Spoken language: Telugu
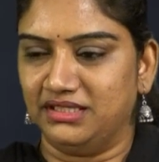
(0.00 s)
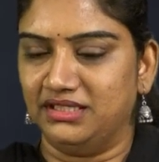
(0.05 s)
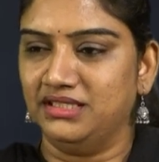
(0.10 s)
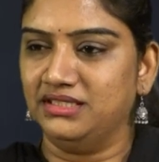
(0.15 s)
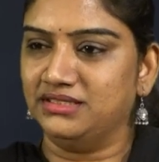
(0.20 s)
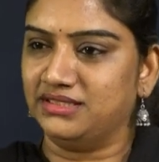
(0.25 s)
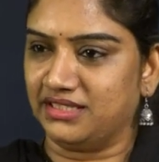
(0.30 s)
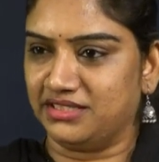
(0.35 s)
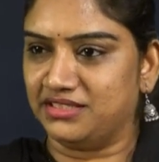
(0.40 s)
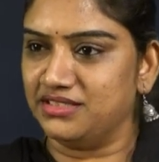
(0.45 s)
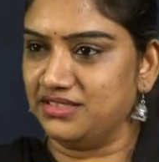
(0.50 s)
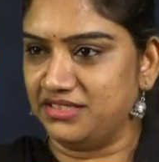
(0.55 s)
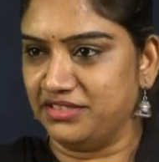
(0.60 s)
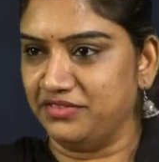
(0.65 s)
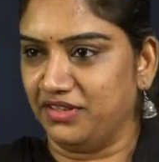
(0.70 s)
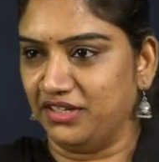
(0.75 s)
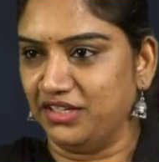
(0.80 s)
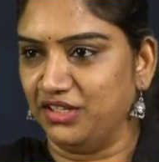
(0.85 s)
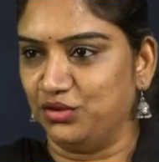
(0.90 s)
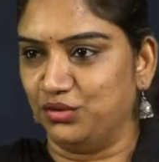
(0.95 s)
ఈ సెక్షన్స్
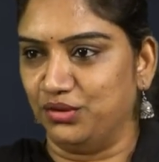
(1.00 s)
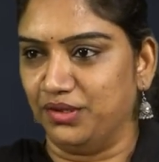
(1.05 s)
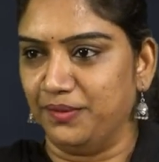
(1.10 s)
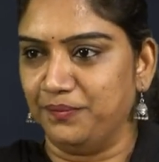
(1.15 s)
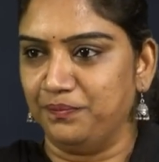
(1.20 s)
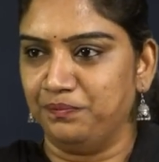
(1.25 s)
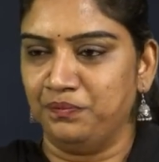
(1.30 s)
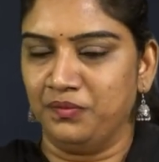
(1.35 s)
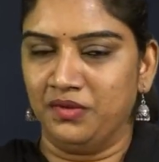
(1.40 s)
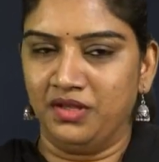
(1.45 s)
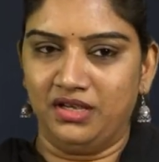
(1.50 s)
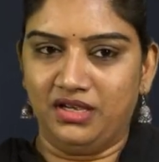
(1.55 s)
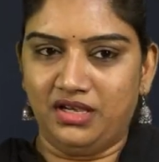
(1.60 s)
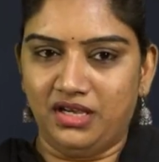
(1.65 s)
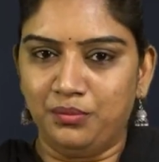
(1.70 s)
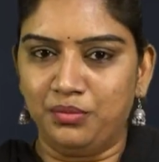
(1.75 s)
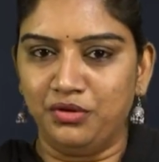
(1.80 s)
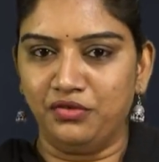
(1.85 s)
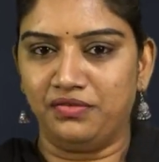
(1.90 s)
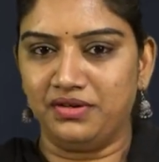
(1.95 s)
ఇవన్నీ కూడా
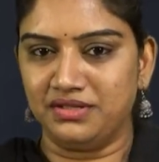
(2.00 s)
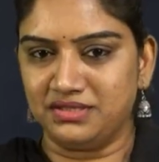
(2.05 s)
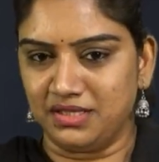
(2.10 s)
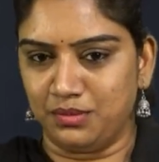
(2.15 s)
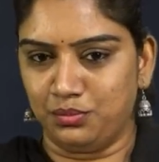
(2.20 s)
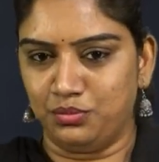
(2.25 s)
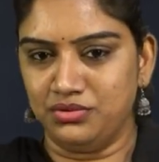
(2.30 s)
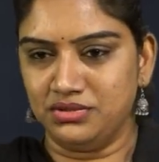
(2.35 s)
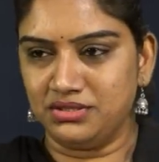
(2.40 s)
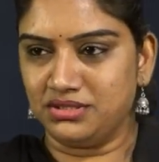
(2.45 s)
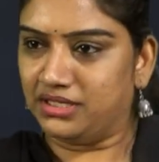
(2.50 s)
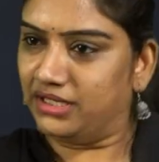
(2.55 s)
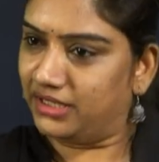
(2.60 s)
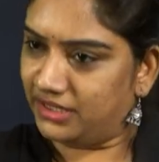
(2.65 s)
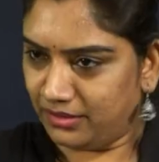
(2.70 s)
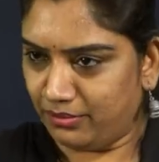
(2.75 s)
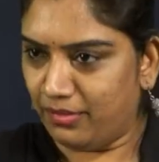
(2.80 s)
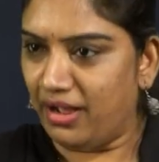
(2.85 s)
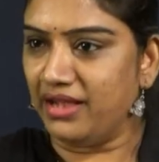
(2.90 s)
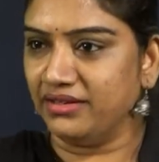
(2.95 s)
ఇప్పుడు ఫర్ సపోజ్
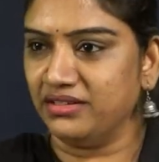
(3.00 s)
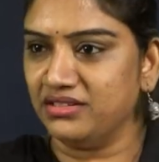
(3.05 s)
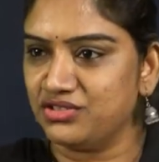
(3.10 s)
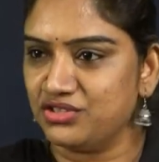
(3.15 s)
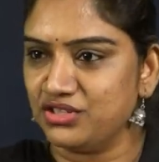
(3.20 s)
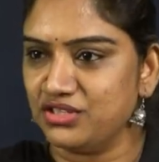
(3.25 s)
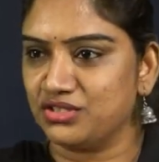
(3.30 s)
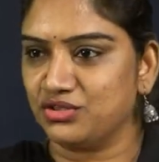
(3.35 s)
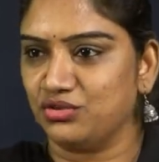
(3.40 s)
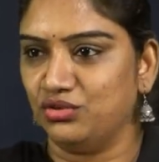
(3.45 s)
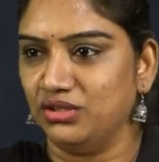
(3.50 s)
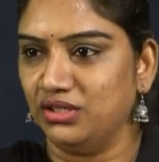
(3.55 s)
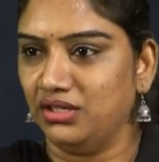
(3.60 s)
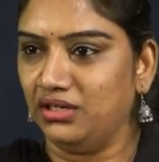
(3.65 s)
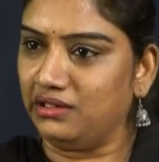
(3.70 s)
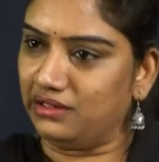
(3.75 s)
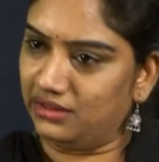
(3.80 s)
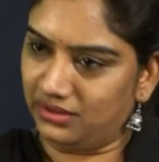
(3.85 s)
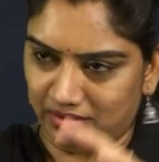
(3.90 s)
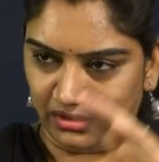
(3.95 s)
ఇక్కడ మ్యారేజ్ చేసుకొని
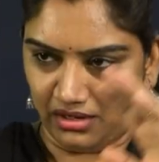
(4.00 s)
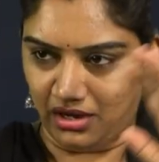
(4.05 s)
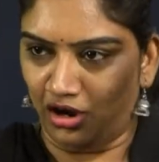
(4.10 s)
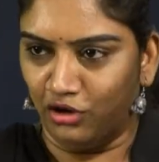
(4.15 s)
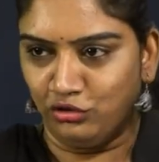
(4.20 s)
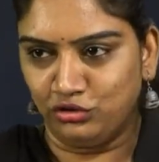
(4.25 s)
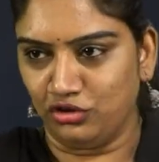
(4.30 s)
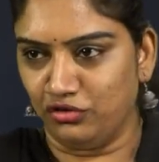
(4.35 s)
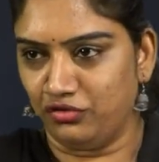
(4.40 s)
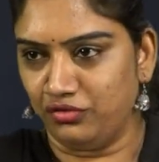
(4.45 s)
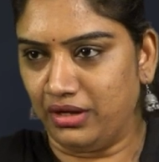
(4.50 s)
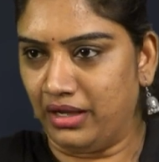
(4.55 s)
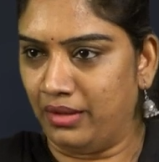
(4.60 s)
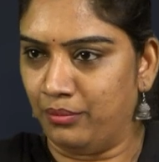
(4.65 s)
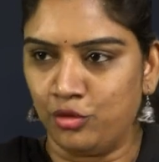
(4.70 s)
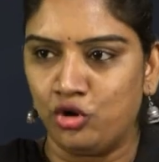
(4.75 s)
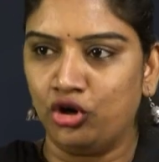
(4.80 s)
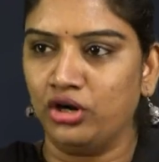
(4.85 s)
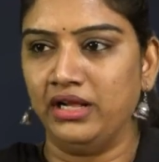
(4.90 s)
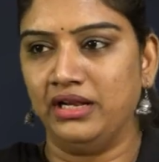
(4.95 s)
అవుట్ ఆఫ్
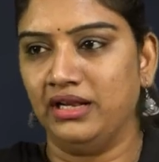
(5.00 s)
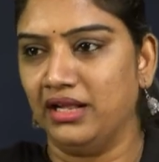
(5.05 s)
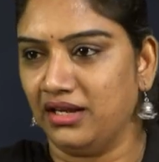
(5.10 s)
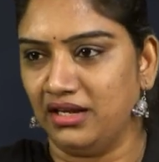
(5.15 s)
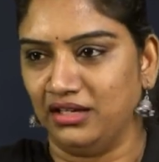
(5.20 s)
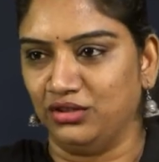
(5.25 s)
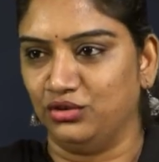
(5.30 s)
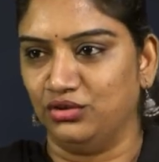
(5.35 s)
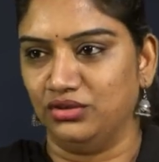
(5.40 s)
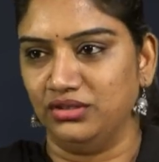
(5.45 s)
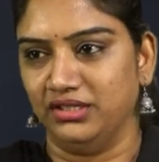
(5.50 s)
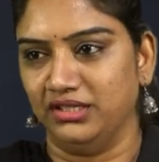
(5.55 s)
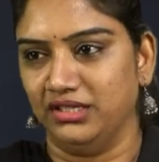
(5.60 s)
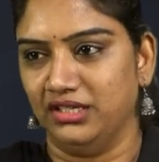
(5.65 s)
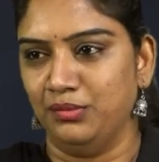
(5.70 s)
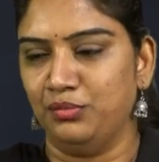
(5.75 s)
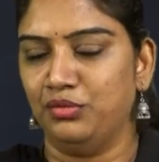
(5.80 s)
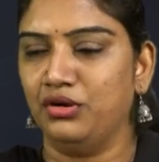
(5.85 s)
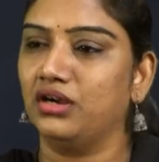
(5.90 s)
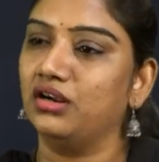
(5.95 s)
అబ్రాడ్ వెళ్ళారనుకోండి
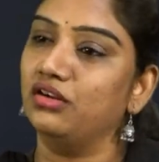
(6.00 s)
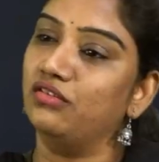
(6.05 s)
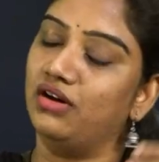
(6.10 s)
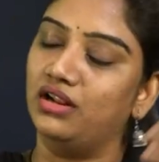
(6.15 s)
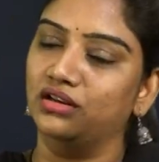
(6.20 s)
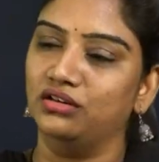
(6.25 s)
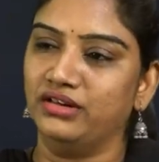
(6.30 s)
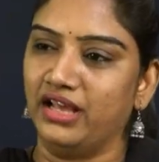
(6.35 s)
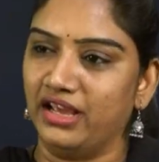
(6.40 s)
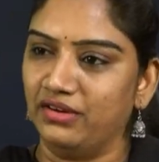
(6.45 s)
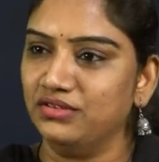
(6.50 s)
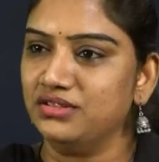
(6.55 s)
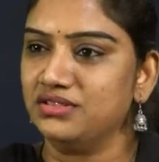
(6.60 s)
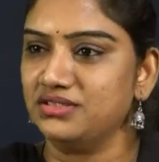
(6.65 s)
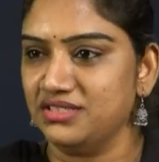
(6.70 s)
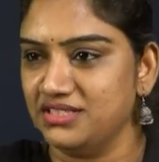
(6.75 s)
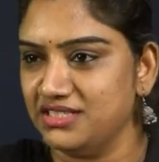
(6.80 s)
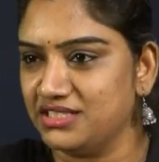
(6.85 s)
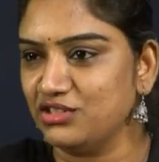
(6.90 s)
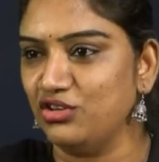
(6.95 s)
ఇప్పుడు అక్కడ వాళ్ళు
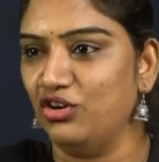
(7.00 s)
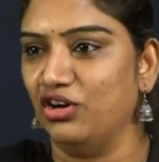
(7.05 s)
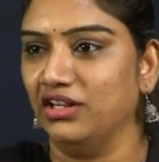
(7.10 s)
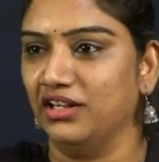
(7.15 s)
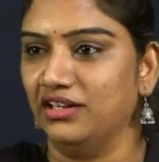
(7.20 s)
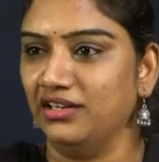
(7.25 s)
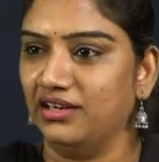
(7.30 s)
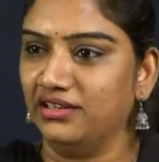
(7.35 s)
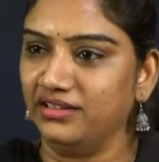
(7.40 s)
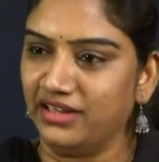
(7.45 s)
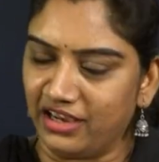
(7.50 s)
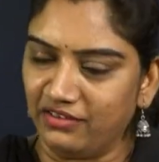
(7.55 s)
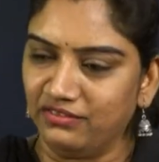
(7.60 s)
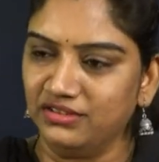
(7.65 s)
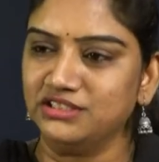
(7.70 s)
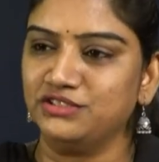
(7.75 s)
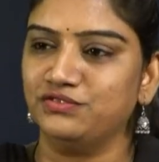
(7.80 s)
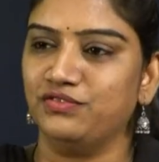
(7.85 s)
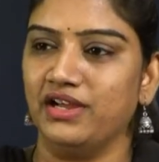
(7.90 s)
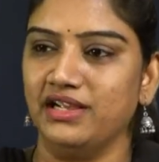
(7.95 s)
డైవర్స్ తీసుకోవాలన్నా
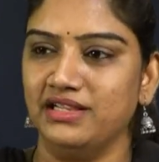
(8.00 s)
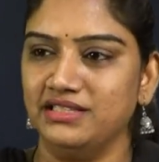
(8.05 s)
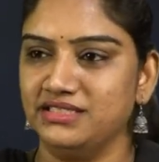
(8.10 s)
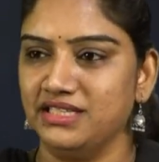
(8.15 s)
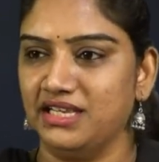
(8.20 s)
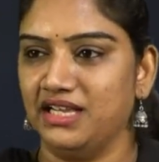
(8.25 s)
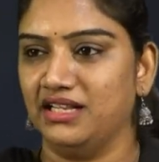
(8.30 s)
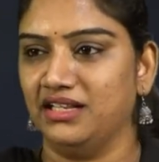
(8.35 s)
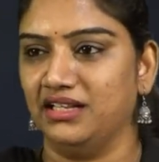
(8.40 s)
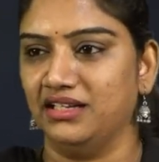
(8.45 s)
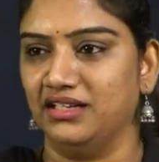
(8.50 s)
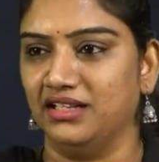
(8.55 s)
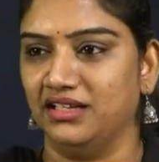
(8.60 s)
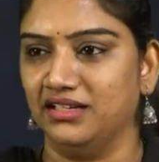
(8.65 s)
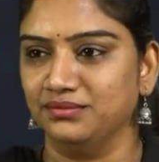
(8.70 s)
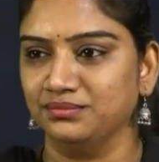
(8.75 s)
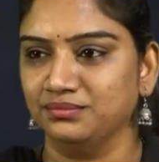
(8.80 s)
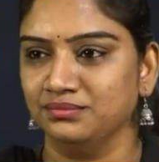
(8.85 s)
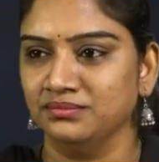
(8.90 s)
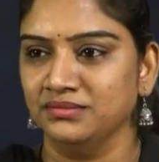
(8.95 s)
డైవర్స్ ఫైల్
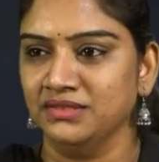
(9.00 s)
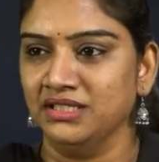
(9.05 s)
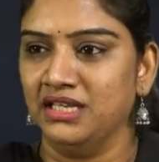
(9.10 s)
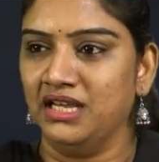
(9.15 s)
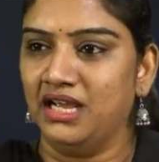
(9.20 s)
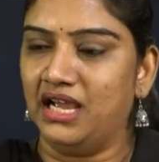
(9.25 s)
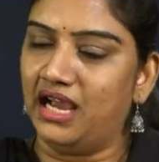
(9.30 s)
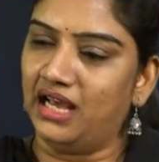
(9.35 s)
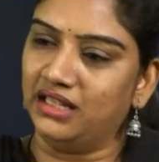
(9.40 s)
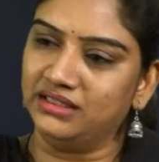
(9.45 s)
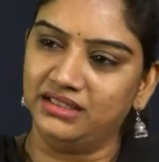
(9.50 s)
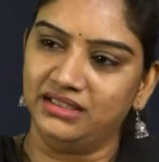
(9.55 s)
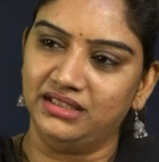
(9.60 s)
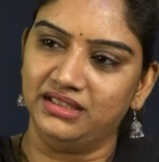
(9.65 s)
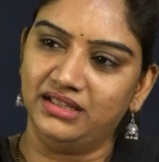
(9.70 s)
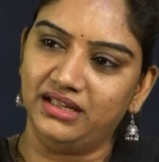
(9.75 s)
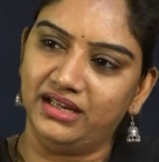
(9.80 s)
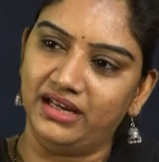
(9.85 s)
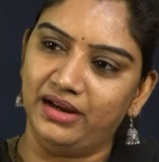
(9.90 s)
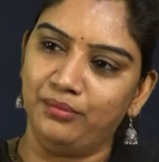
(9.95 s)
చేయాలన్నా అది
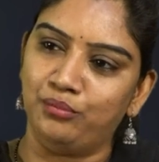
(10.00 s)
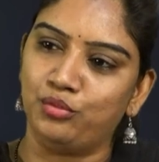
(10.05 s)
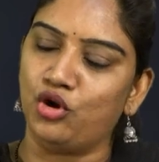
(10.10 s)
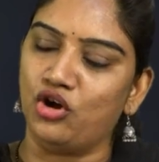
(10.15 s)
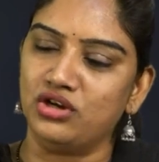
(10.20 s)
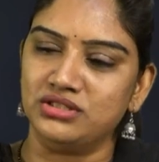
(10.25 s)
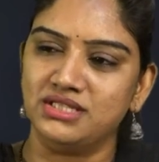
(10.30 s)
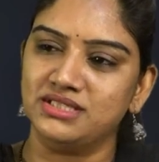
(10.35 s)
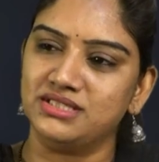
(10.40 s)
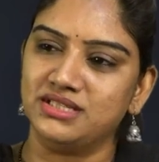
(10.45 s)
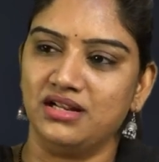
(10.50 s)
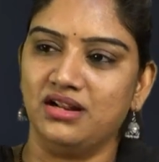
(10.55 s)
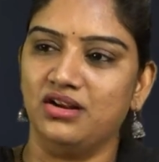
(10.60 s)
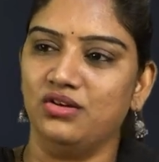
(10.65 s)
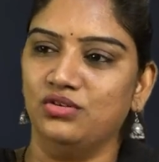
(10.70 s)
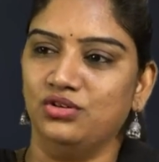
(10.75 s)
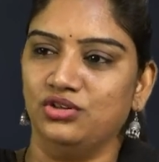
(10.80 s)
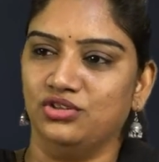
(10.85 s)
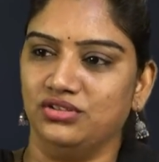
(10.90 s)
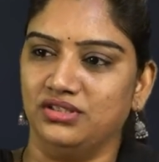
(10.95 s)
ఏ ప్రాసెస్
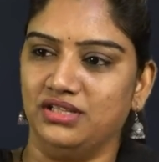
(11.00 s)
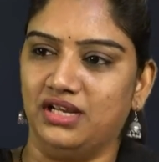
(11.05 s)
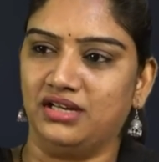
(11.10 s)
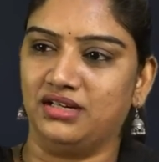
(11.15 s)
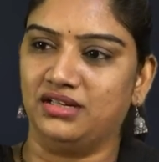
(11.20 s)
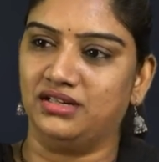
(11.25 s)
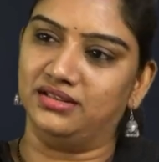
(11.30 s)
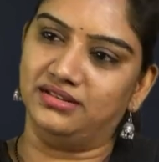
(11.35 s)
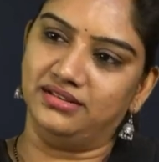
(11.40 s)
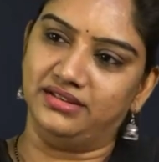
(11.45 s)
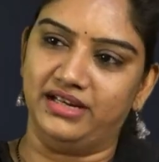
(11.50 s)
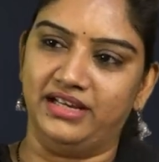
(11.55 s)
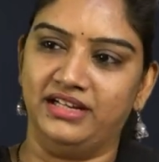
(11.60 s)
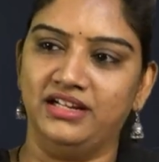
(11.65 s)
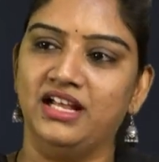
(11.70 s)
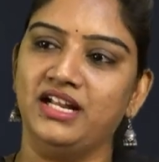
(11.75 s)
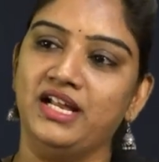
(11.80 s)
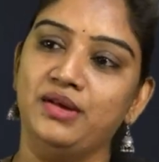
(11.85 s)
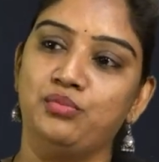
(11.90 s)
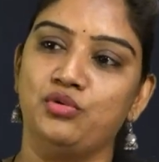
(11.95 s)
ఎలా ఉంటుంది అక్కడిది
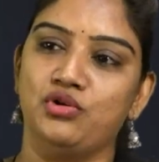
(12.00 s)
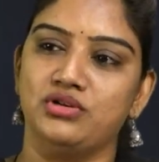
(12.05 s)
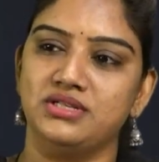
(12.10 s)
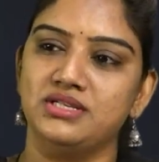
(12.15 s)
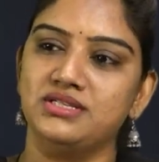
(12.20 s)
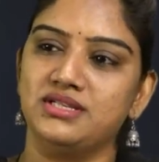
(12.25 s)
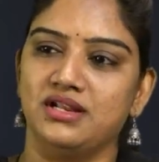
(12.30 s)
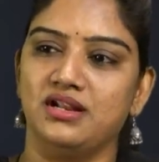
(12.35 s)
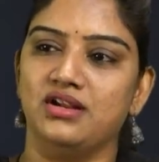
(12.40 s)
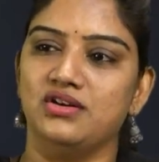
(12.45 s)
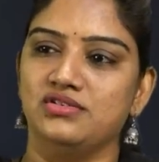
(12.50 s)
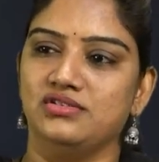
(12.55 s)
ఎన్ఆర్ఐ ప్రాసెస్ ఎలా